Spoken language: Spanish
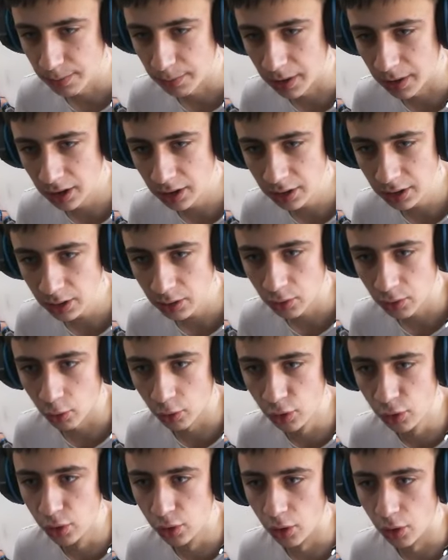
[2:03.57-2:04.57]
¿Vale?
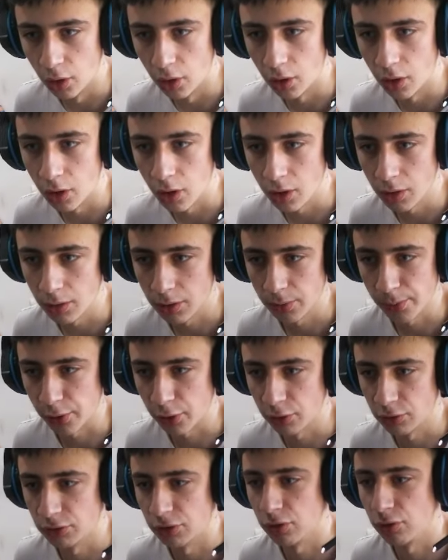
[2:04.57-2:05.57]
¡Hola!
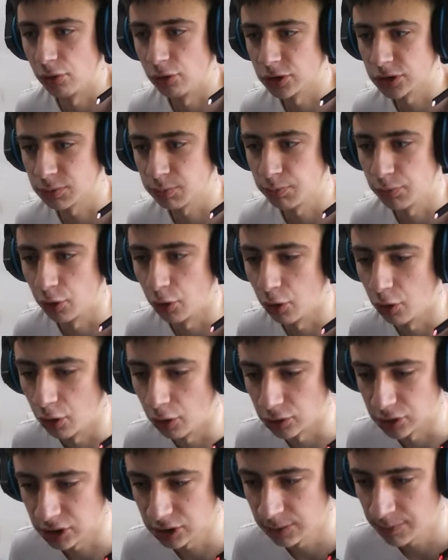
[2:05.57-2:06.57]
Bro, los...
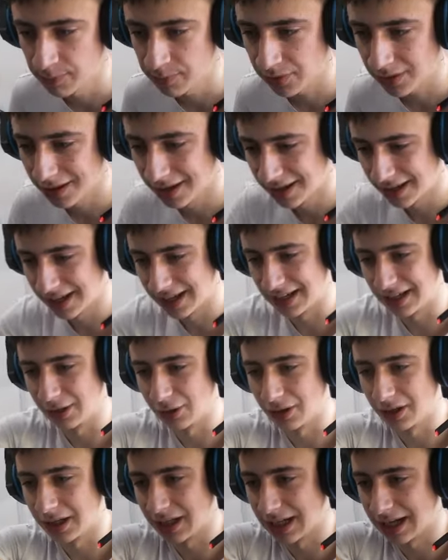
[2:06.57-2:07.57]
los
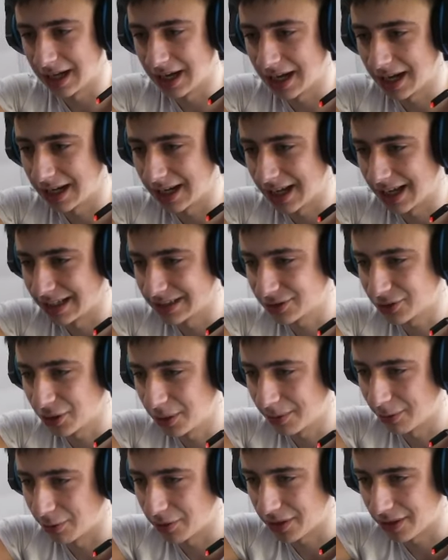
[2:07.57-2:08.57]
la, la, esto de
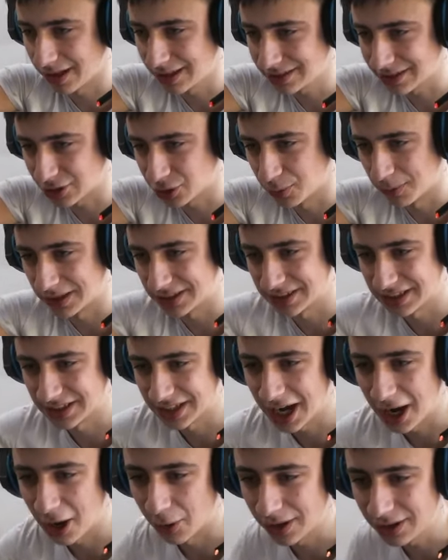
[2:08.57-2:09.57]
velocidad está súper
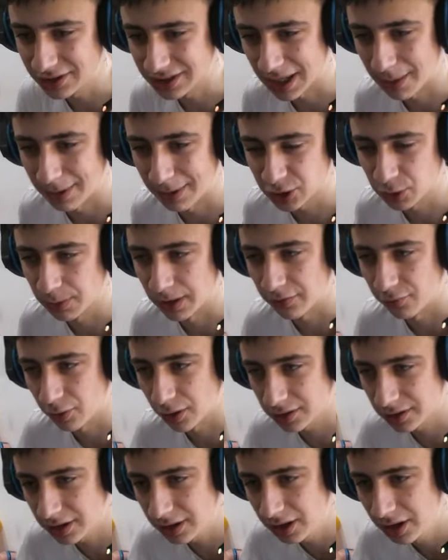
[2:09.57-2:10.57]
chetado, ¿eh? O sea, va súper
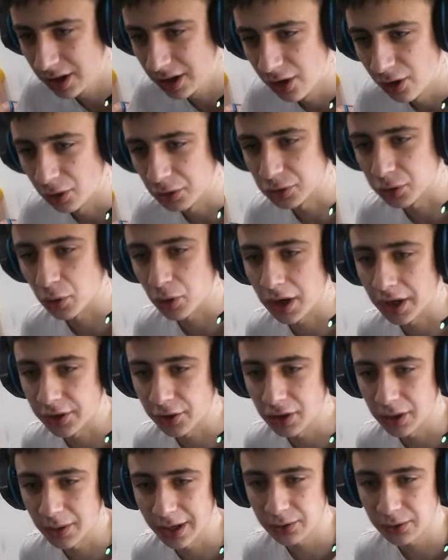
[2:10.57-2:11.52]
fuerte Otro cañón, a ver